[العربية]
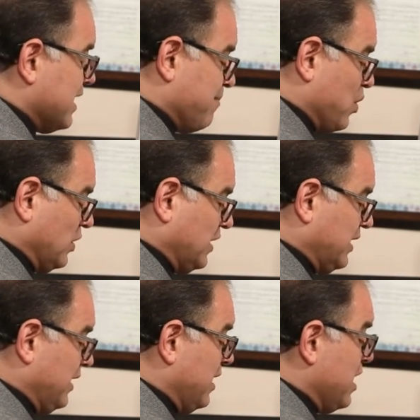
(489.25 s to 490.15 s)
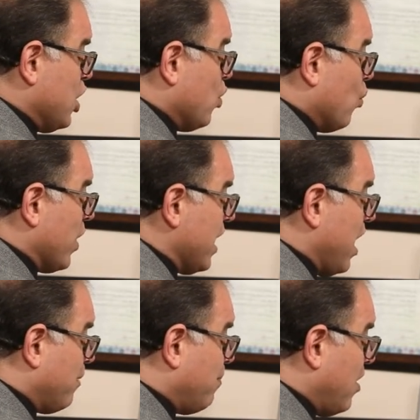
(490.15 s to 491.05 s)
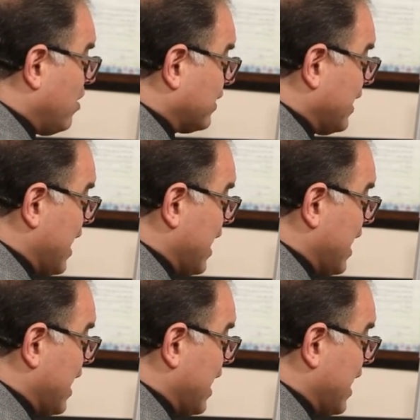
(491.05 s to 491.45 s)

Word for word: اميونيتي وايه اخبار